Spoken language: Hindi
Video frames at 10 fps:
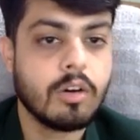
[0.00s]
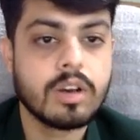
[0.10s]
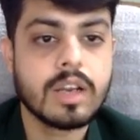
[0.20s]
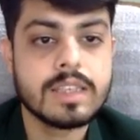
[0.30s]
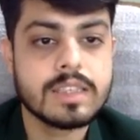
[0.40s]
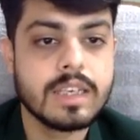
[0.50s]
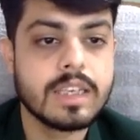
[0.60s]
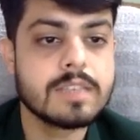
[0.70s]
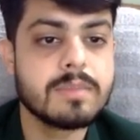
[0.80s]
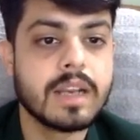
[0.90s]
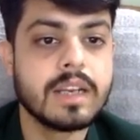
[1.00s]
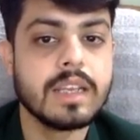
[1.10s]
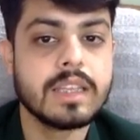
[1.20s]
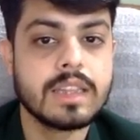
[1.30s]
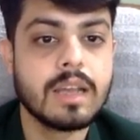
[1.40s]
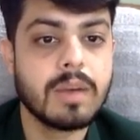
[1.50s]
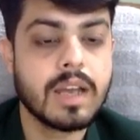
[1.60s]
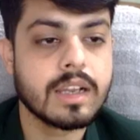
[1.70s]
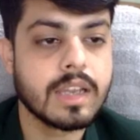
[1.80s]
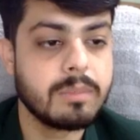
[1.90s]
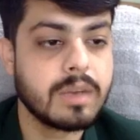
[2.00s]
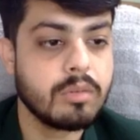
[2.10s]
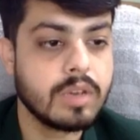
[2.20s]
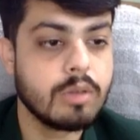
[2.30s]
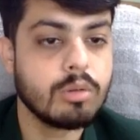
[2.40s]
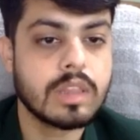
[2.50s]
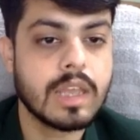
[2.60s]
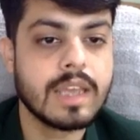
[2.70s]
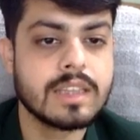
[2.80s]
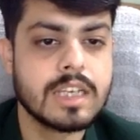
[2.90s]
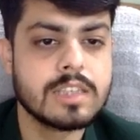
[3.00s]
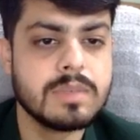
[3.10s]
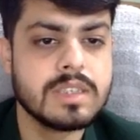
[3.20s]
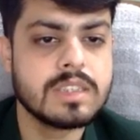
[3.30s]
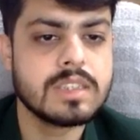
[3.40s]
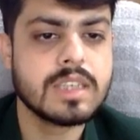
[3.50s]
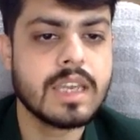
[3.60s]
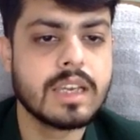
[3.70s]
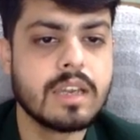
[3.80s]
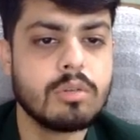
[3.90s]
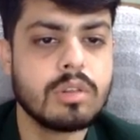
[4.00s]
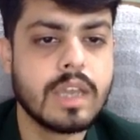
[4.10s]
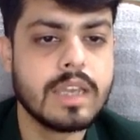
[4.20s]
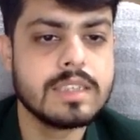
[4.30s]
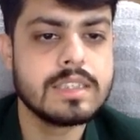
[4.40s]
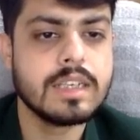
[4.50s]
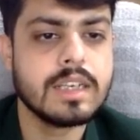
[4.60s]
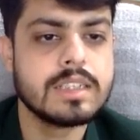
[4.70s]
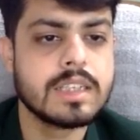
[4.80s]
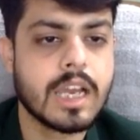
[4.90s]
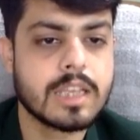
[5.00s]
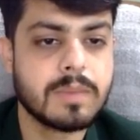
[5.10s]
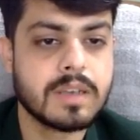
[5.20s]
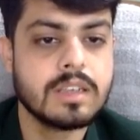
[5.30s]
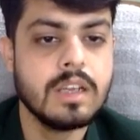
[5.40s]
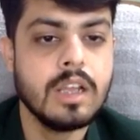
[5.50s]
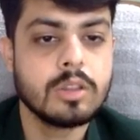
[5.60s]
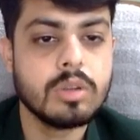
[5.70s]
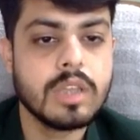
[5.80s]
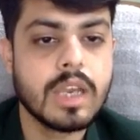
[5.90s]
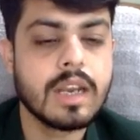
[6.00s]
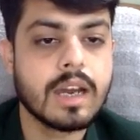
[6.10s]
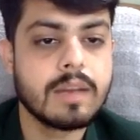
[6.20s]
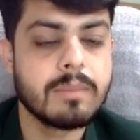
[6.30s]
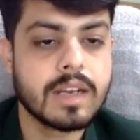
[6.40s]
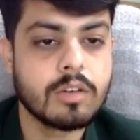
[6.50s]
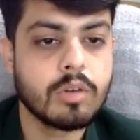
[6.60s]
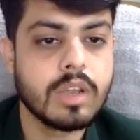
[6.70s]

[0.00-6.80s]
और गाइज इनकेस मार्केट इतना बड़ा गैप डाउन नहीं खोलता लाइक दस बीस तीस यहीं कहीं खोलता है इसी रेंज के आसपास तो देखना अगर मार्केट को